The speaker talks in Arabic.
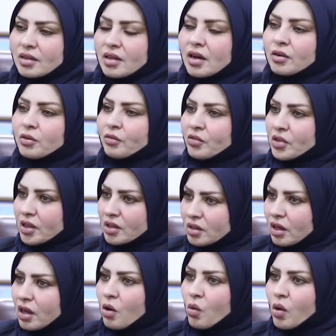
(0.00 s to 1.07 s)
إذا نفذت
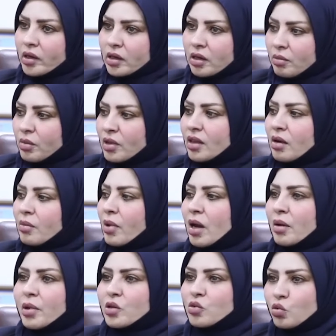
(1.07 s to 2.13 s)
القوانين مثل
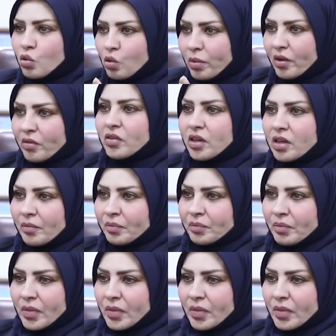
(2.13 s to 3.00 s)
ما مكتوبة في